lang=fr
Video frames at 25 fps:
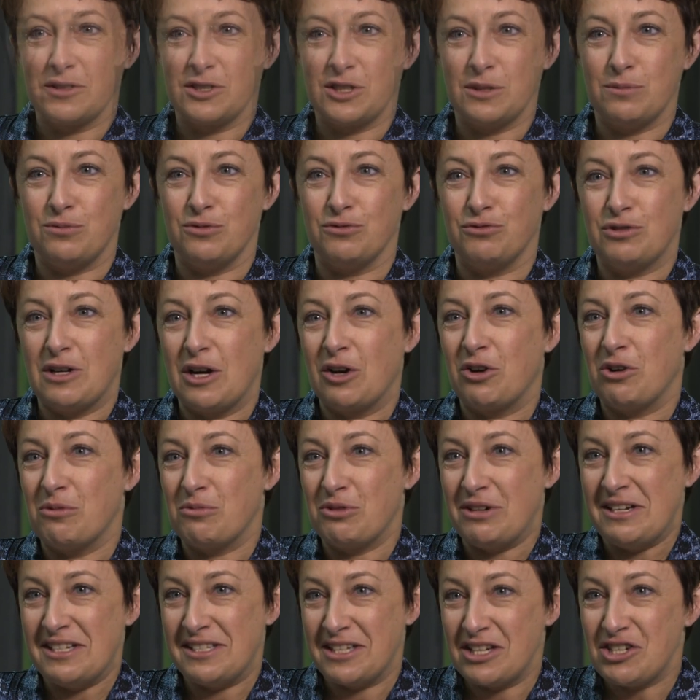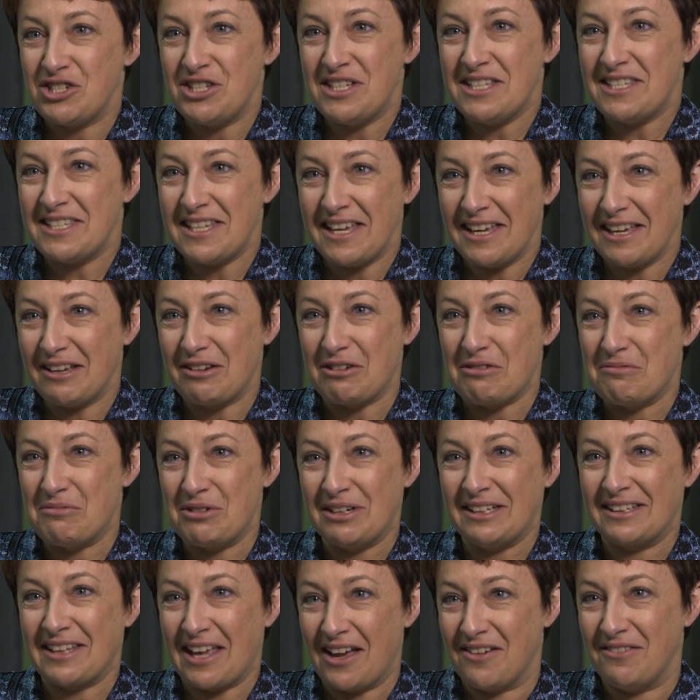j'ai pu voir comment ils agissaient,
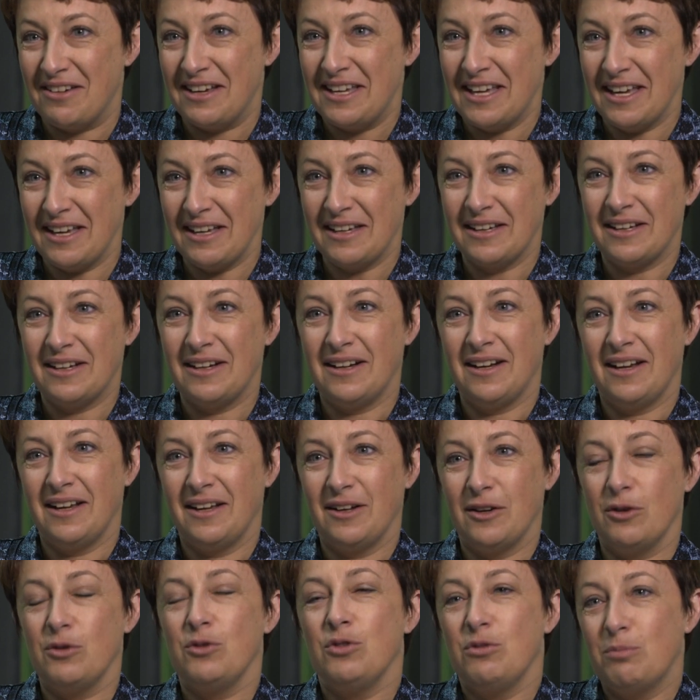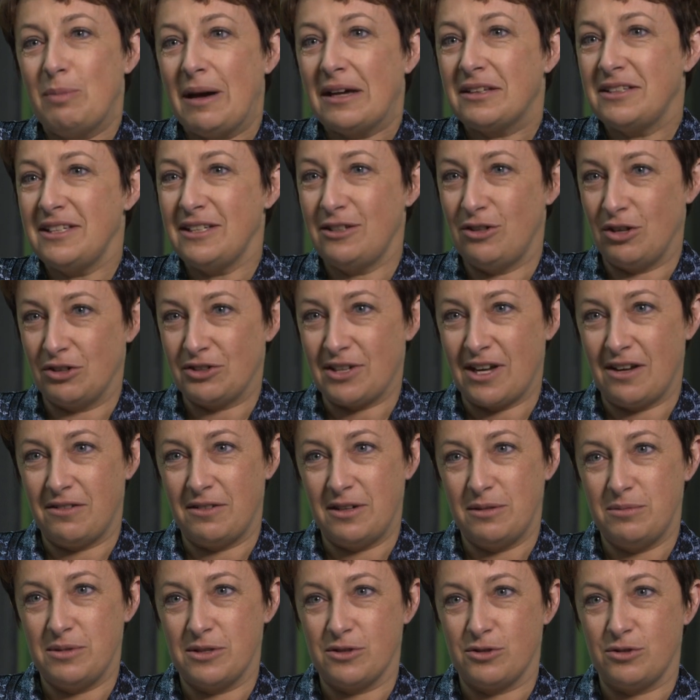comment ils travaillaient, une partie de leur
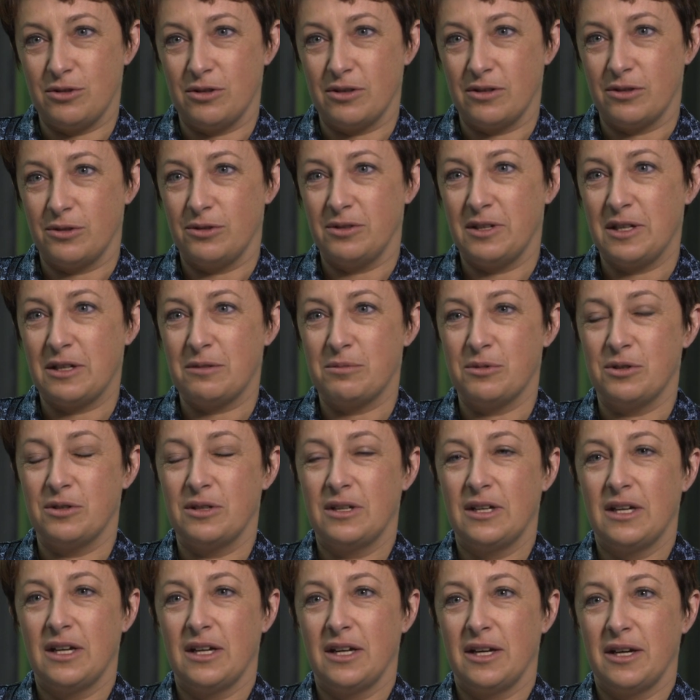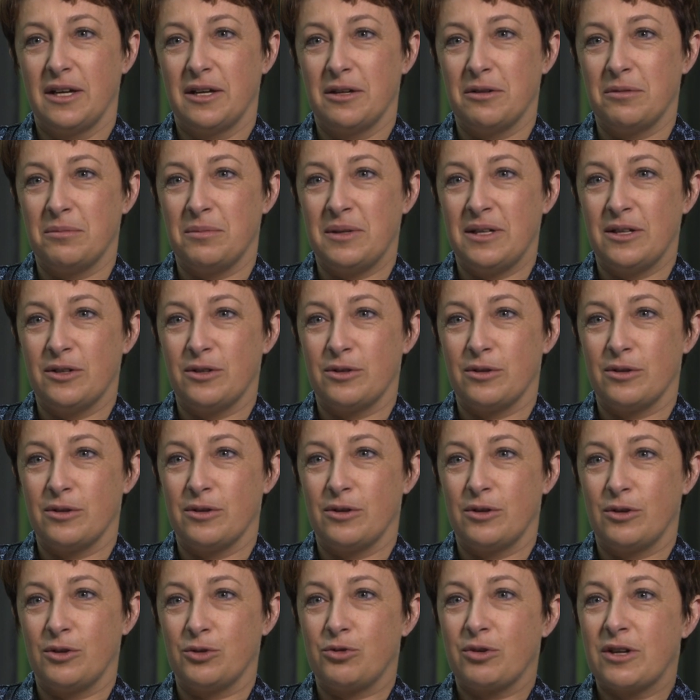travail bien sûr, uniquement. Mais euh,
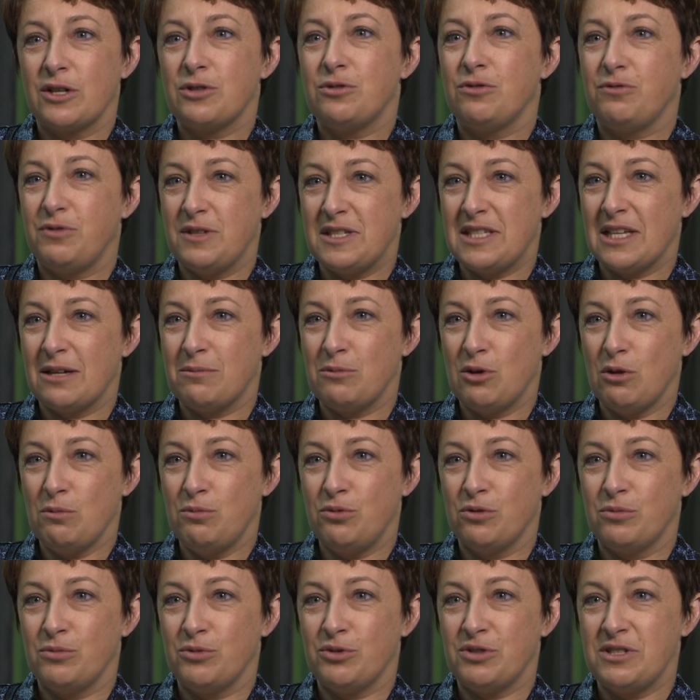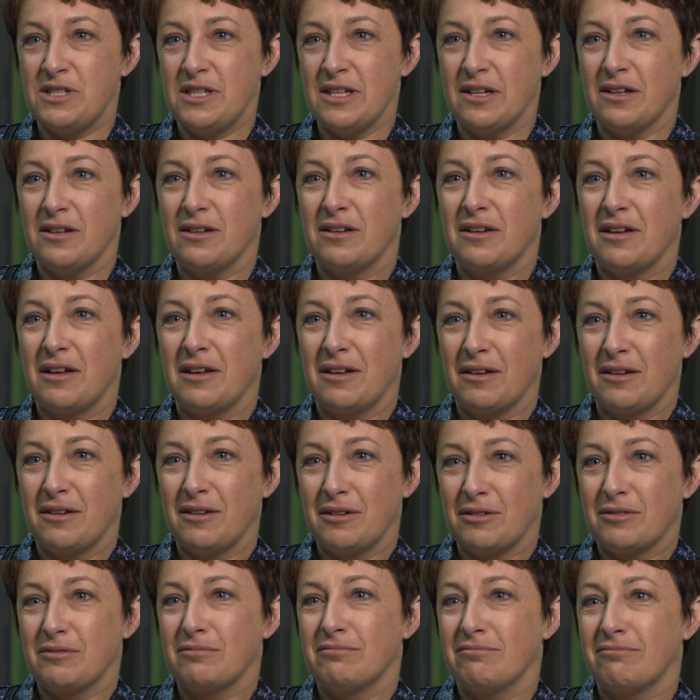en tout cas suffisamment pour me dire,
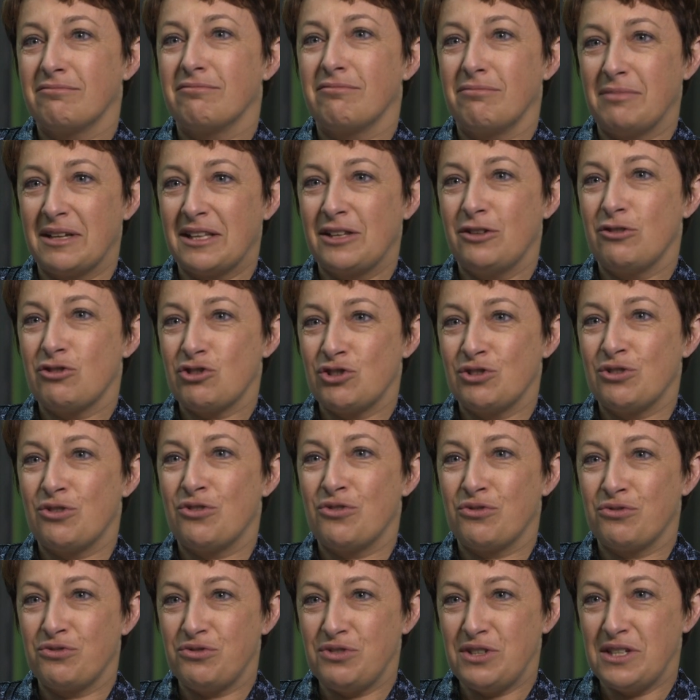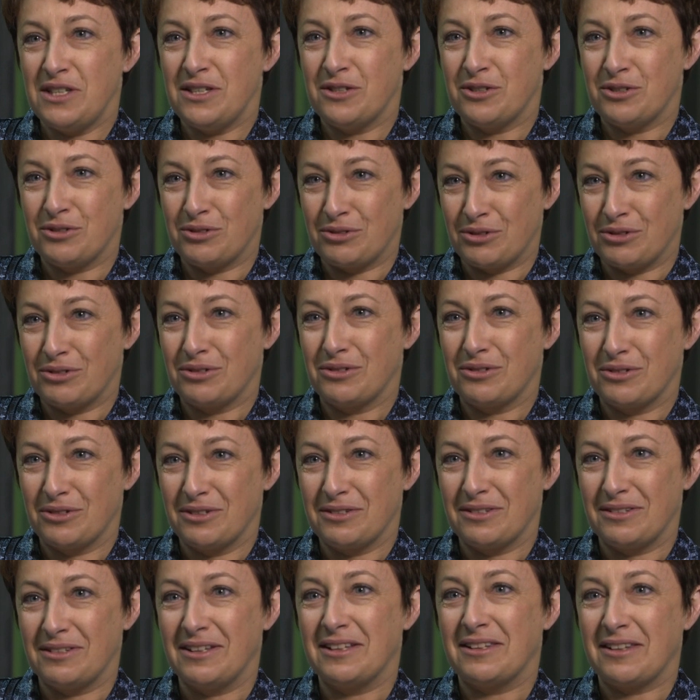maintenant j'ai envie
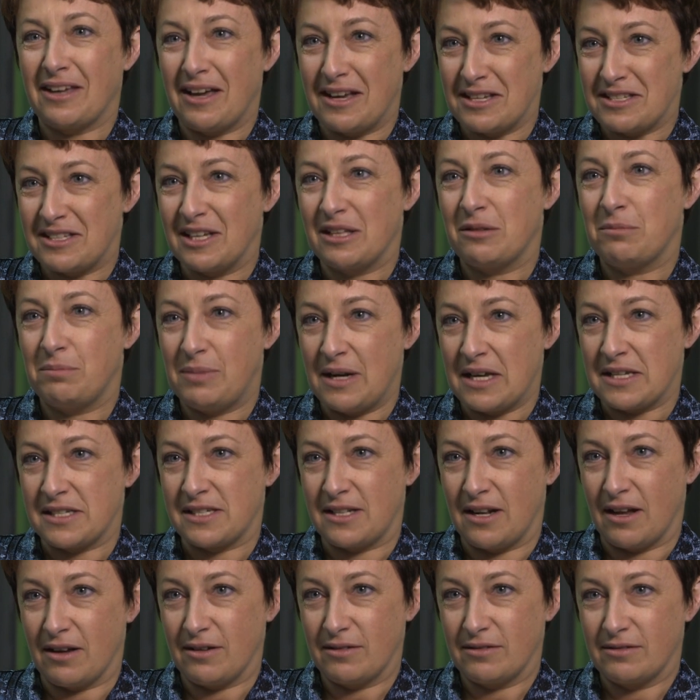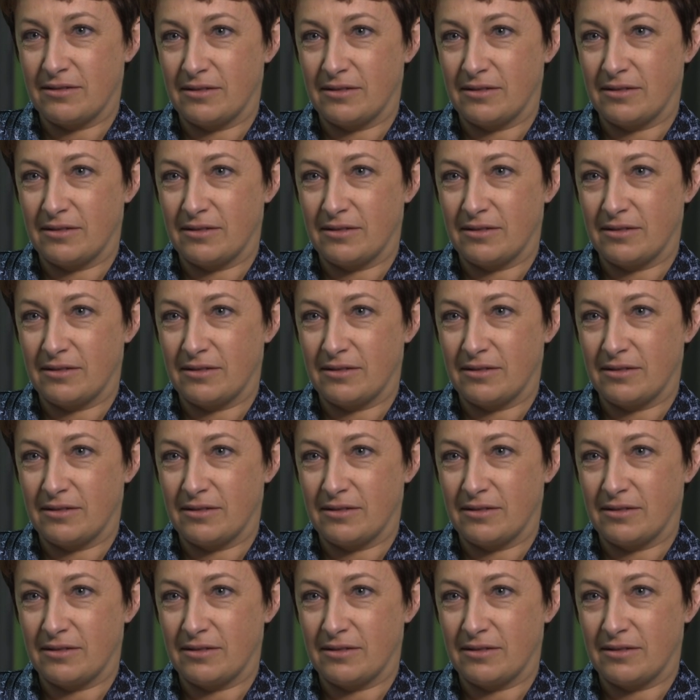d'être à cette place-là,